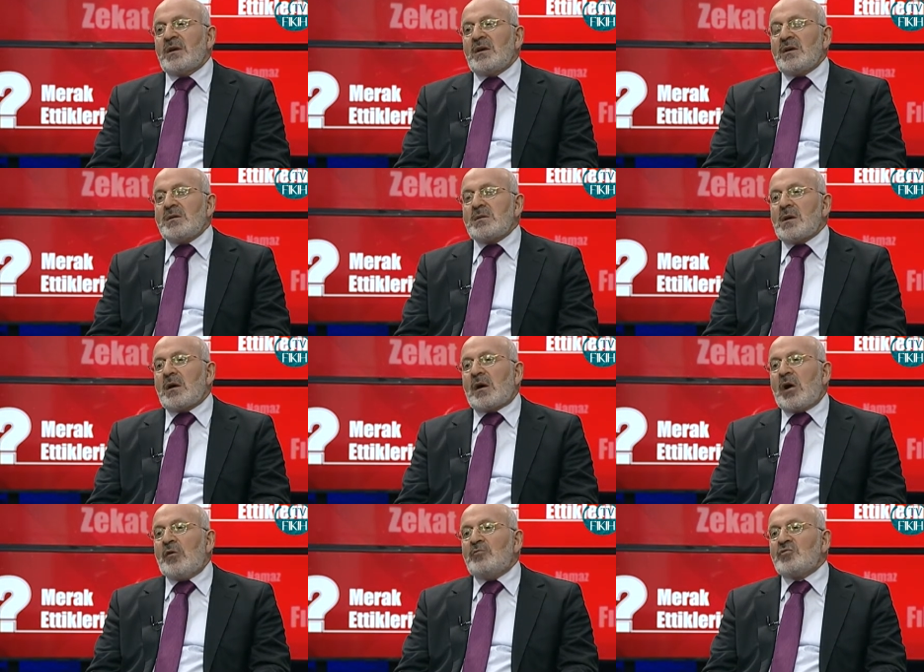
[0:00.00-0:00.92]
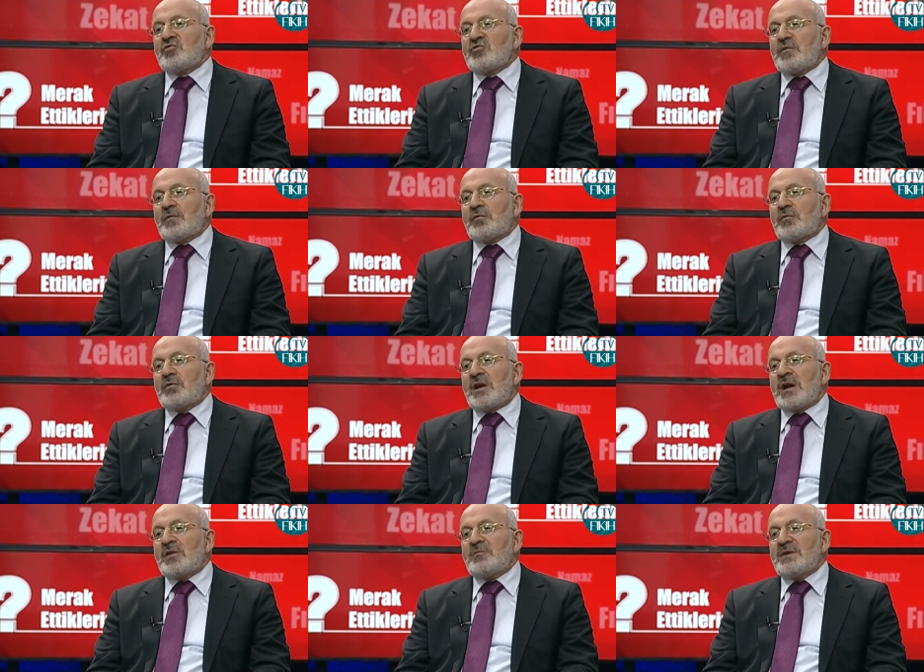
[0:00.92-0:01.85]
İnna kavmun söfrün
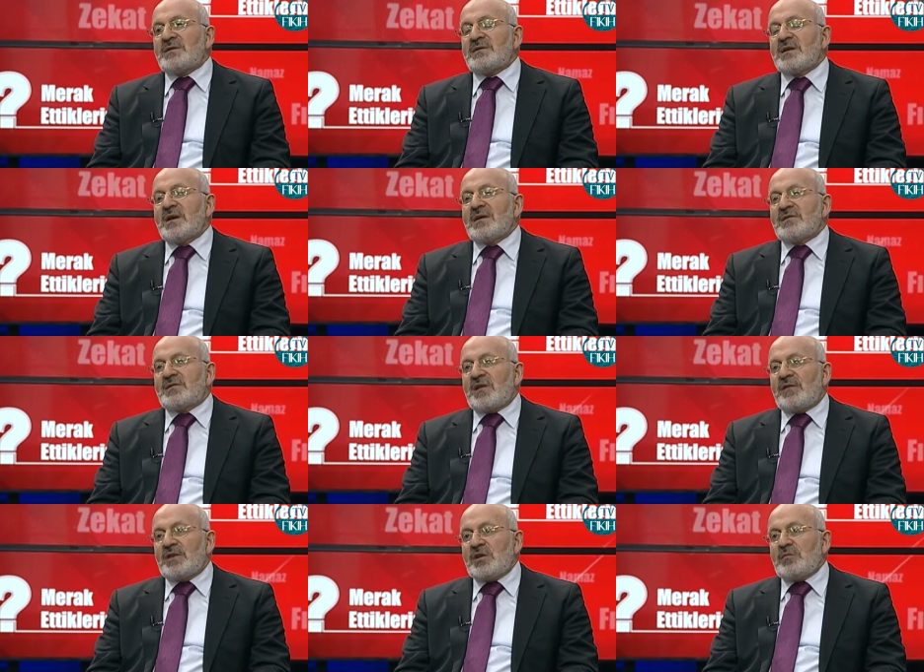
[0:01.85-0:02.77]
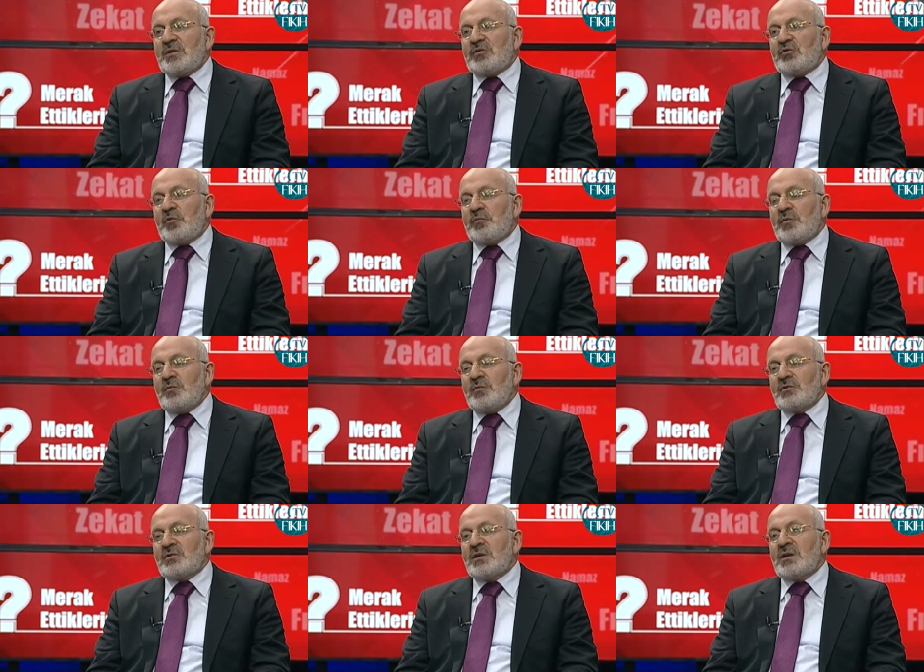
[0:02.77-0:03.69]
yani biz seferi bir
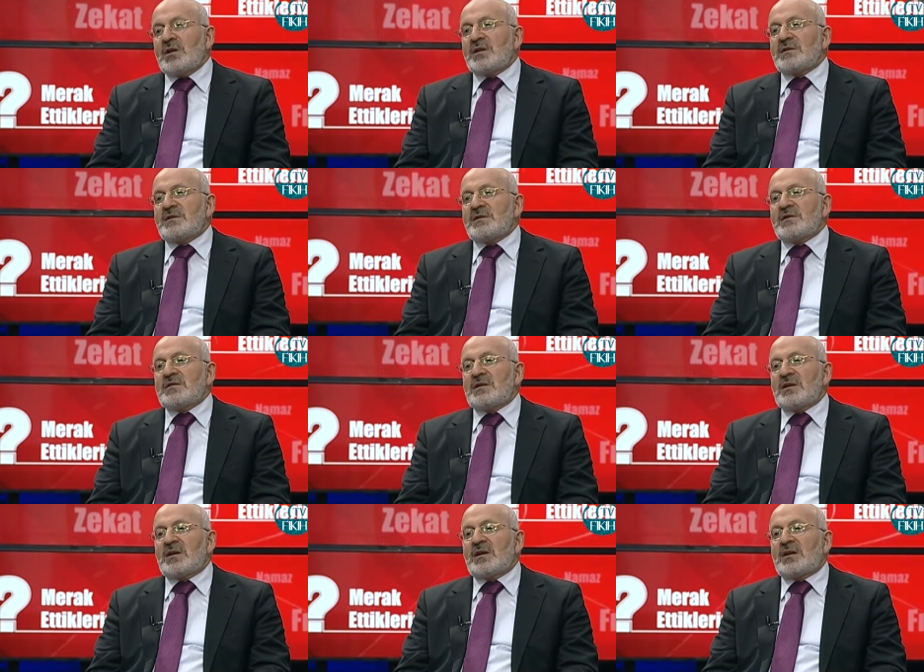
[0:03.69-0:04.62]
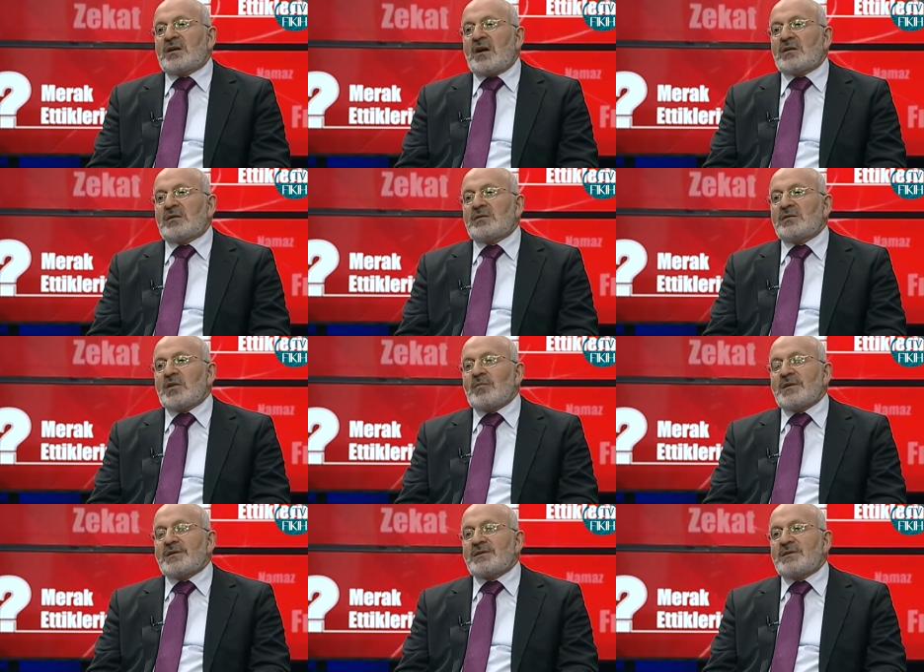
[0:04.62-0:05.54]
toplumuz siz e, kalkın
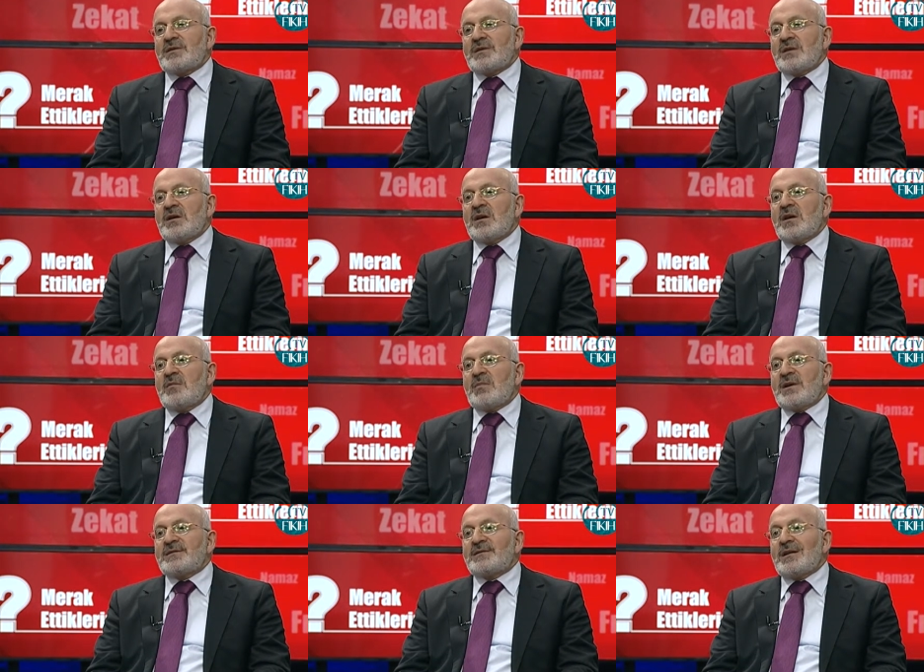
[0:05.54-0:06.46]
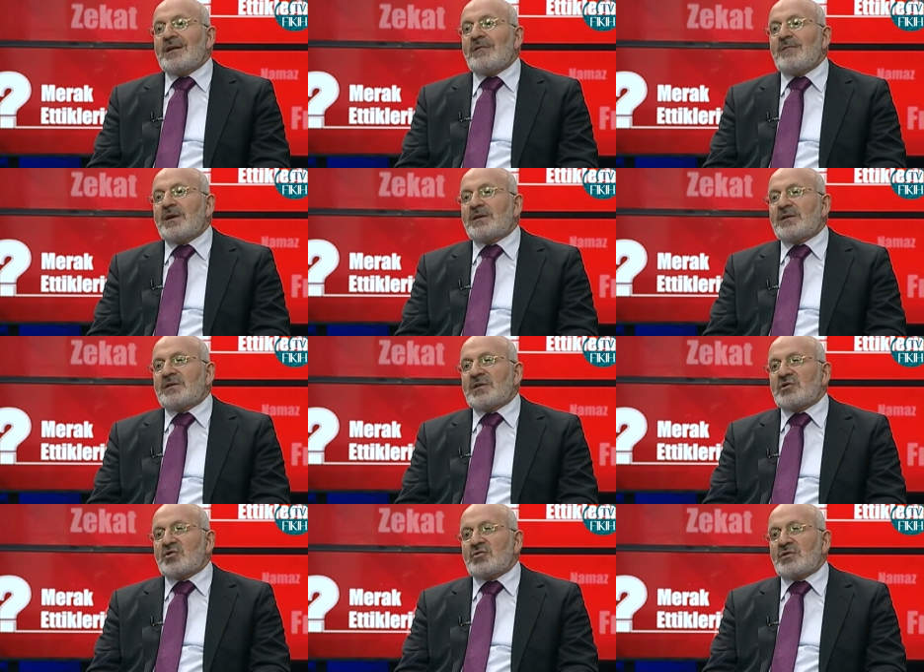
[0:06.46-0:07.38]
namazınızı ben selam
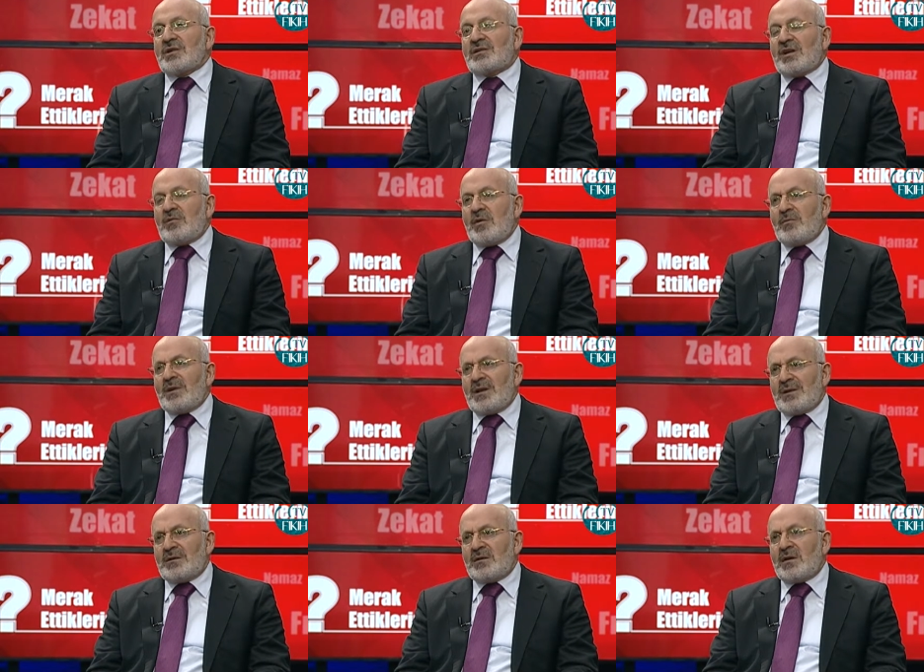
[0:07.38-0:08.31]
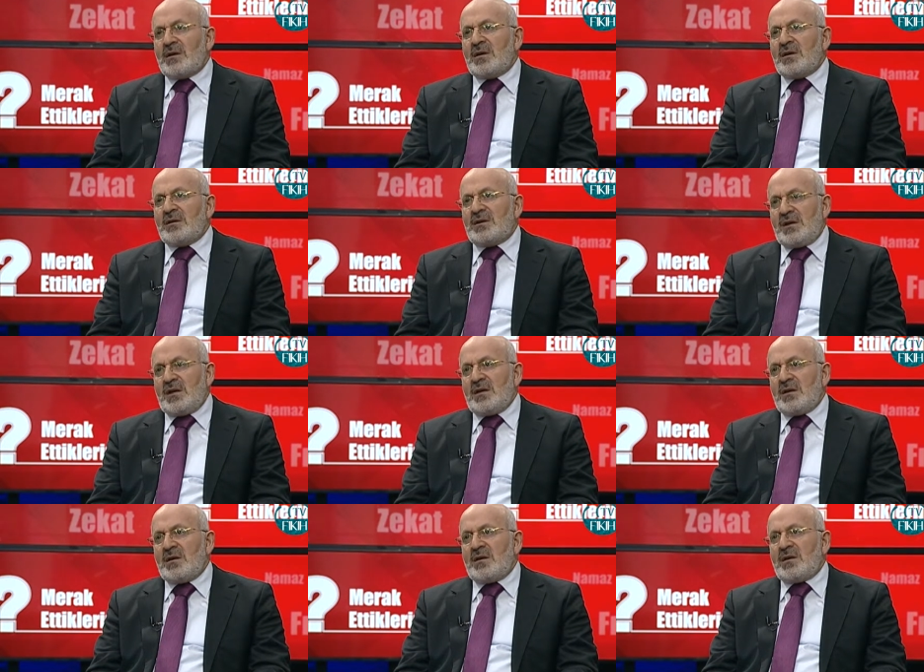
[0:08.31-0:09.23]
verdikten sonra tamamlayın diye